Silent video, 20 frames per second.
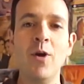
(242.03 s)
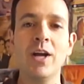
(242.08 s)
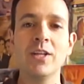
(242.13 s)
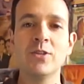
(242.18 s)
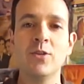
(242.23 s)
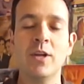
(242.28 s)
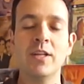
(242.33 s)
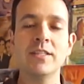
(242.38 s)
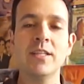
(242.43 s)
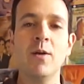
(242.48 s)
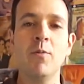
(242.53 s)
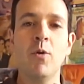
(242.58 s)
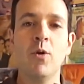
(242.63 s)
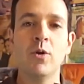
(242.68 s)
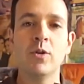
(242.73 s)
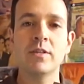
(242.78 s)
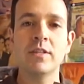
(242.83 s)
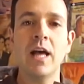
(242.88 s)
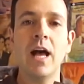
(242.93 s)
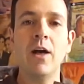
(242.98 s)
Actores de
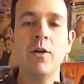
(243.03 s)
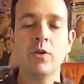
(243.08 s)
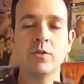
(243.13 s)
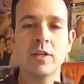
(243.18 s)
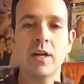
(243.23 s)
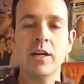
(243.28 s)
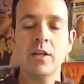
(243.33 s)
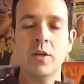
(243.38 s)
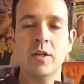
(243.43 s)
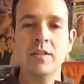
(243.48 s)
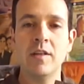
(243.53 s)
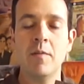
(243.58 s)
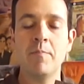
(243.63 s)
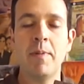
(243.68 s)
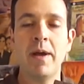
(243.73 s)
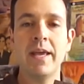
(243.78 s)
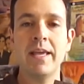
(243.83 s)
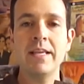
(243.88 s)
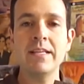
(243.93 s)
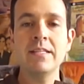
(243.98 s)
Bogotá, de otras regiones del
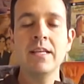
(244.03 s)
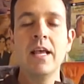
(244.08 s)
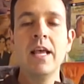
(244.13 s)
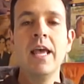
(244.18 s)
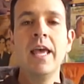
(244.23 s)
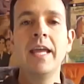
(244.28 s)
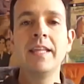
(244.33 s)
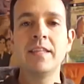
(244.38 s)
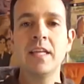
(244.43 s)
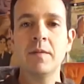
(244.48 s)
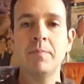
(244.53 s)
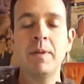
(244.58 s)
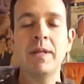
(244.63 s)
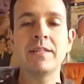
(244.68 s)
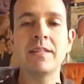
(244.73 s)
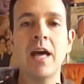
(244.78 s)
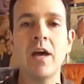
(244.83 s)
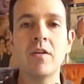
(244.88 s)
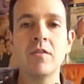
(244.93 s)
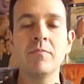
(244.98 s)
país,
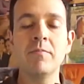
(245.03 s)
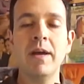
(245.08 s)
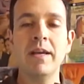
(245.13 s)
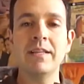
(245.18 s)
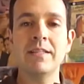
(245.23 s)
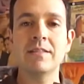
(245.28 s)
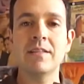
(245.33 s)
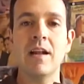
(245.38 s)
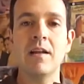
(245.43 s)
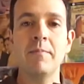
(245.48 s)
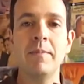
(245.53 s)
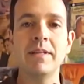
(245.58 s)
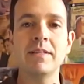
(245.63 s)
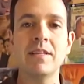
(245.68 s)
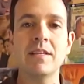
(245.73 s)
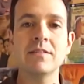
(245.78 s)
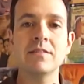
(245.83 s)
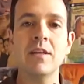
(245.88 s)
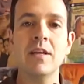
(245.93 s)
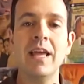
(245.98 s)
interpretaron magistralmente
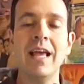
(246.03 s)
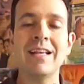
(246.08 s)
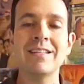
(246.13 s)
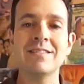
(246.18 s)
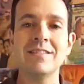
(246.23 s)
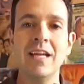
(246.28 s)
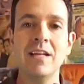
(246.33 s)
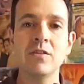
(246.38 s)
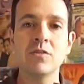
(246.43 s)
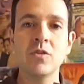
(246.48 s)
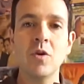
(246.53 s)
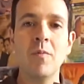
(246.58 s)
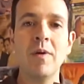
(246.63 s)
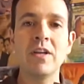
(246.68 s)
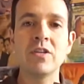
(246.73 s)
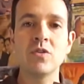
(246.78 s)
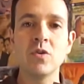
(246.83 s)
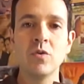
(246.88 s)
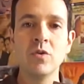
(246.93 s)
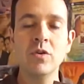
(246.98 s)
este acento
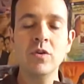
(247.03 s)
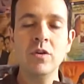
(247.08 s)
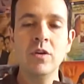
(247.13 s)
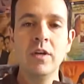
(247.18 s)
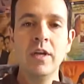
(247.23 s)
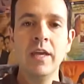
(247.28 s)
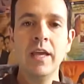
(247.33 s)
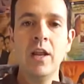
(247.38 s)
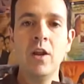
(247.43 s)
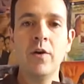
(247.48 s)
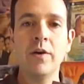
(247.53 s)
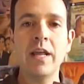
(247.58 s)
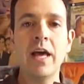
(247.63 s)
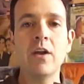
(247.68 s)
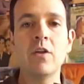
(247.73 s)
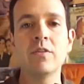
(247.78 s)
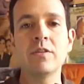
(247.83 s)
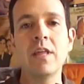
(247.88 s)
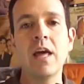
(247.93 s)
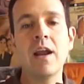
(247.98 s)
ayuno y
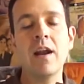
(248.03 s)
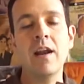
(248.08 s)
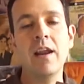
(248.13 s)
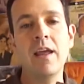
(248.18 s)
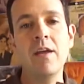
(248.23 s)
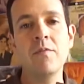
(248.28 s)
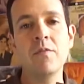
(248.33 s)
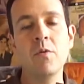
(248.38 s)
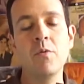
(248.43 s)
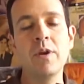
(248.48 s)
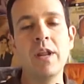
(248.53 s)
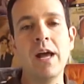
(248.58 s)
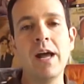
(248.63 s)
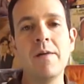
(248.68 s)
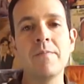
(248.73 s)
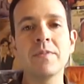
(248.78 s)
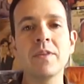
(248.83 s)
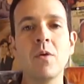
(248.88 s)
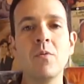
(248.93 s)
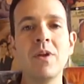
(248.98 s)
lograron darle
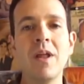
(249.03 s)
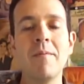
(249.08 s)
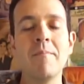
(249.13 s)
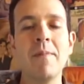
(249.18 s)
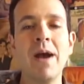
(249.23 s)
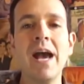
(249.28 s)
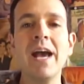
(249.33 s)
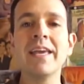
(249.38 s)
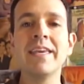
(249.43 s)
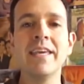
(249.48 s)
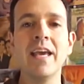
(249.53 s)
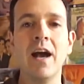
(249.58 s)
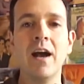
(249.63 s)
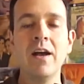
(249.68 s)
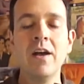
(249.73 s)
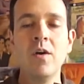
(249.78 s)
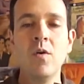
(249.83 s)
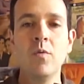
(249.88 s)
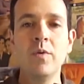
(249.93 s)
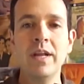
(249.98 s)
una, una magia,
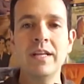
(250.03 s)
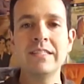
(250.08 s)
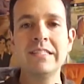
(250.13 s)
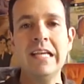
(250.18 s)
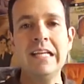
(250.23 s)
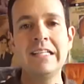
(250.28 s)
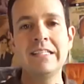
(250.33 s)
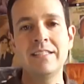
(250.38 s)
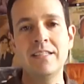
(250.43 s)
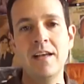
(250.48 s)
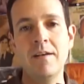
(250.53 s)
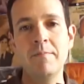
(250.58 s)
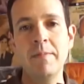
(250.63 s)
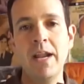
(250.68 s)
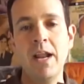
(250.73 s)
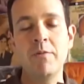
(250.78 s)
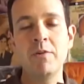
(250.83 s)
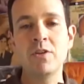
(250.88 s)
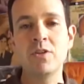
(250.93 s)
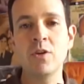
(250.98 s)
una esencia
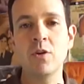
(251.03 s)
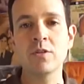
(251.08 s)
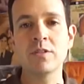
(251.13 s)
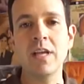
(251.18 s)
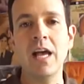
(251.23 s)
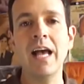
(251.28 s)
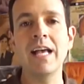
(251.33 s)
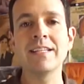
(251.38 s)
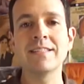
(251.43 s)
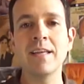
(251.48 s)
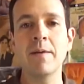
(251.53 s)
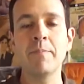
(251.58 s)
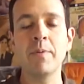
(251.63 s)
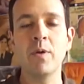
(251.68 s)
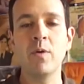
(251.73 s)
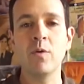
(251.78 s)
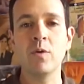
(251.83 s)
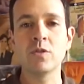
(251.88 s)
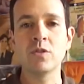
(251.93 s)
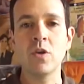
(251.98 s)
maravillosa a esta
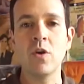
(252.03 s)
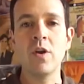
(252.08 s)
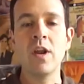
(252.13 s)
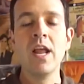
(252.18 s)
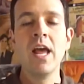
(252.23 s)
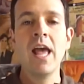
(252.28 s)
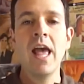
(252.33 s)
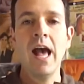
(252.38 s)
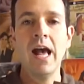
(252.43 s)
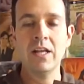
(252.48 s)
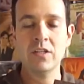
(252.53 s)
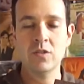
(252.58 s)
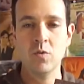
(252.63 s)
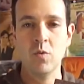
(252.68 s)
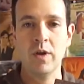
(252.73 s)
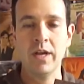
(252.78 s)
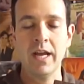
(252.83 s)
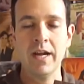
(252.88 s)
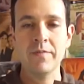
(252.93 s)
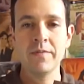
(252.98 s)
producción
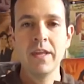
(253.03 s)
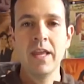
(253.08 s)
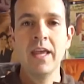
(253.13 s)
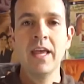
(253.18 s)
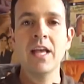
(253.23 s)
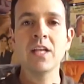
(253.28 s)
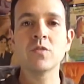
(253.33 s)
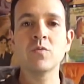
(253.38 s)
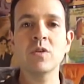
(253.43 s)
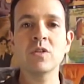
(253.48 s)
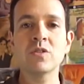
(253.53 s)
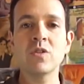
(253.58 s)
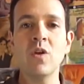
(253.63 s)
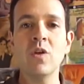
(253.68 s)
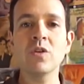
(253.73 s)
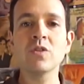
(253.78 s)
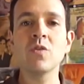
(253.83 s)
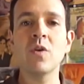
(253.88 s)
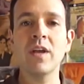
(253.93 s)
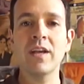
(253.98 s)
azúcar. Esto es
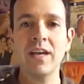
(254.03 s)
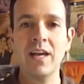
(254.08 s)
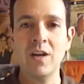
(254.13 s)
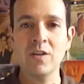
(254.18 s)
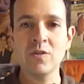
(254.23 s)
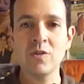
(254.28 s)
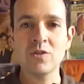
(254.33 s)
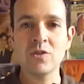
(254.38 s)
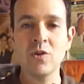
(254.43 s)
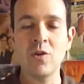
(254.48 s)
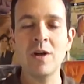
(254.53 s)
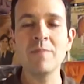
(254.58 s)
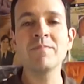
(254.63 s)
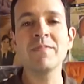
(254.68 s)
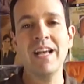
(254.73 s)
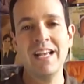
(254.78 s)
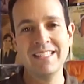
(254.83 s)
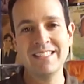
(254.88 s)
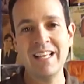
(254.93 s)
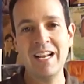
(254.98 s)
todo, soy Carlos Ochoa,
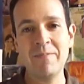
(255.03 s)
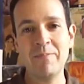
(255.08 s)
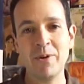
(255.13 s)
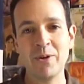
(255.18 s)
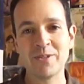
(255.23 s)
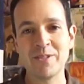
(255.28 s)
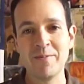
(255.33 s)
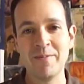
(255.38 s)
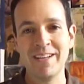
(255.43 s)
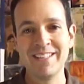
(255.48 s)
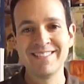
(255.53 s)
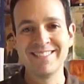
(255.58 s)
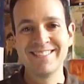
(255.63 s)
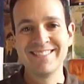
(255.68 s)
hasta la próxima.